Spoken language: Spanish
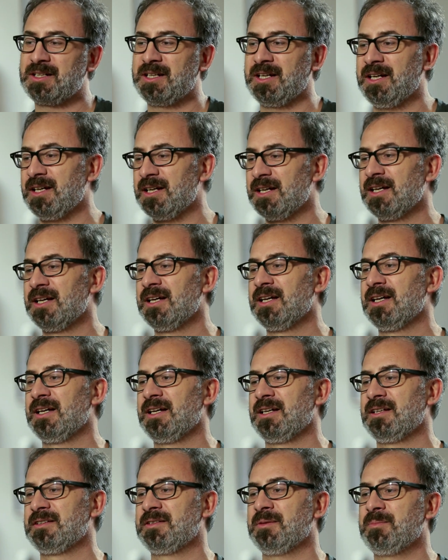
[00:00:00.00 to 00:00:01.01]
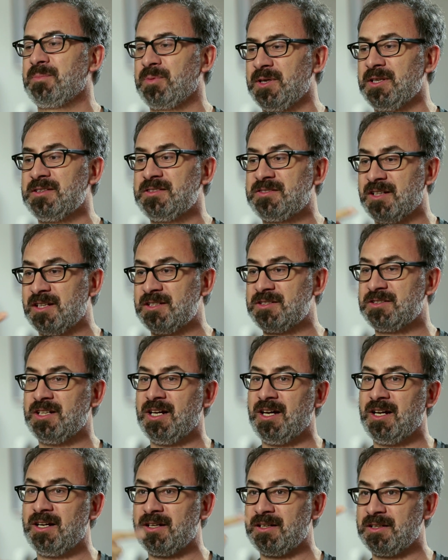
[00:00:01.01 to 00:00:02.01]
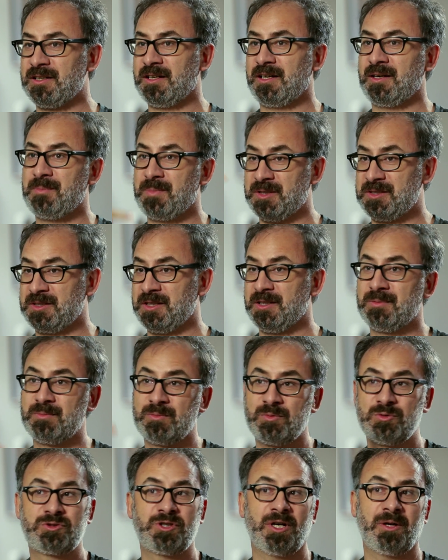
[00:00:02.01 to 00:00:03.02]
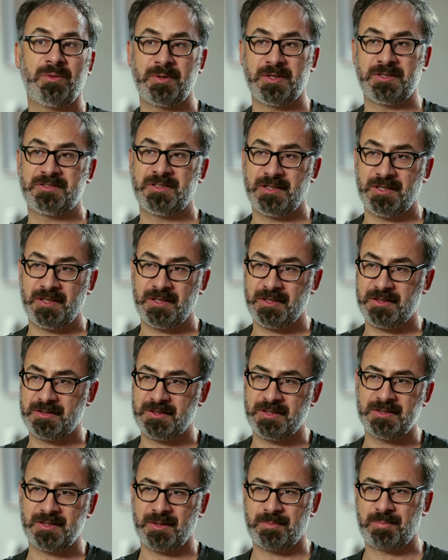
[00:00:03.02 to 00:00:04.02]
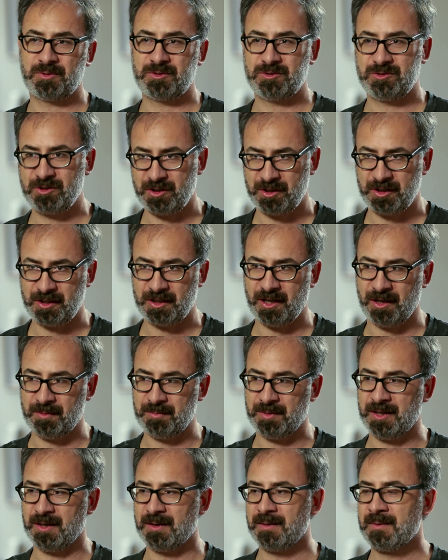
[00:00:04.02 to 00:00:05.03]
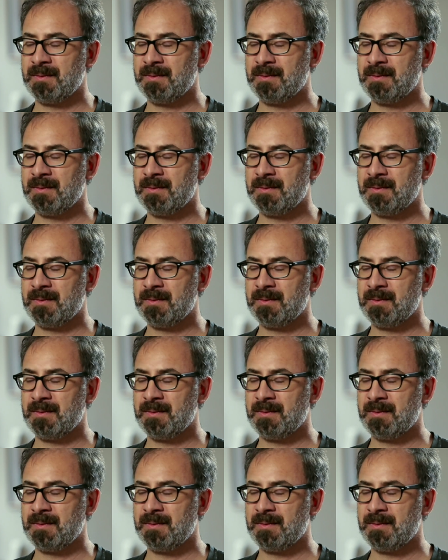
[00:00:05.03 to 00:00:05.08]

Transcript: que se puede ensayar y repetir muchas veces, de distintas posiciones de cámara.